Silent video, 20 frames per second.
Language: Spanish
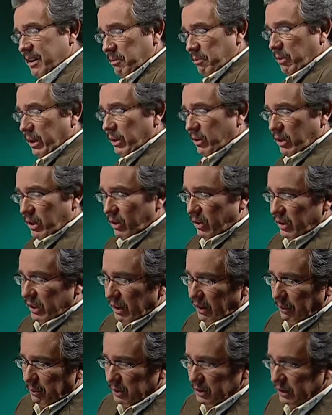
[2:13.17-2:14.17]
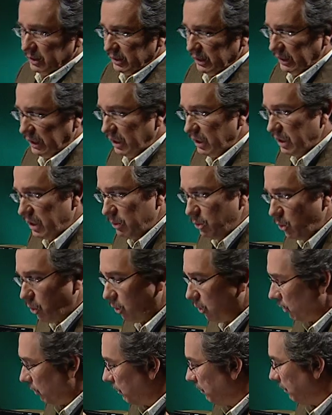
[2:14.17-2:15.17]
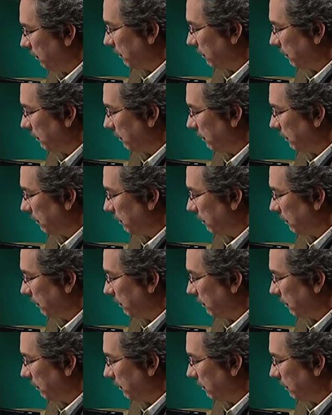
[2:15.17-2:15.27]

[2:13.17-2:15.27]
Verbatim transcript: Bueno, ahora vamos a hacer el dibujo.